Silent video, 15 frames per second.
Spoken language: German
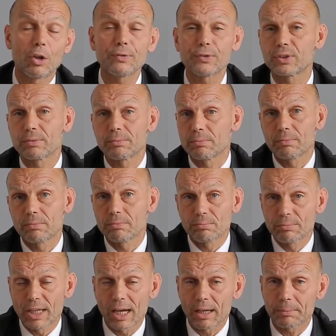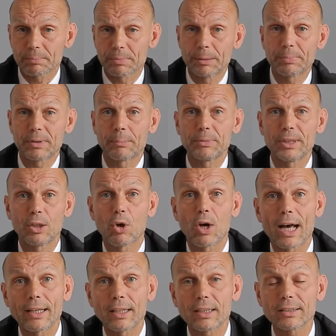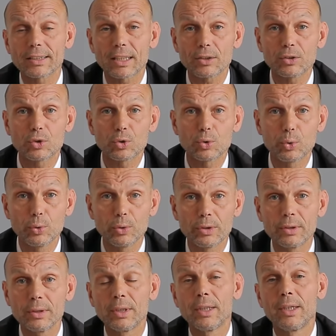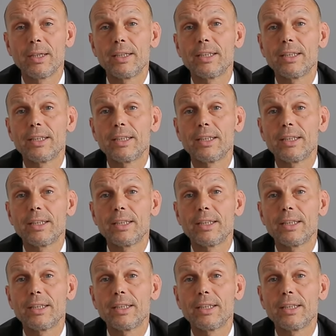Oft ja, gibt, haben wir noch andere Sachen zu tun,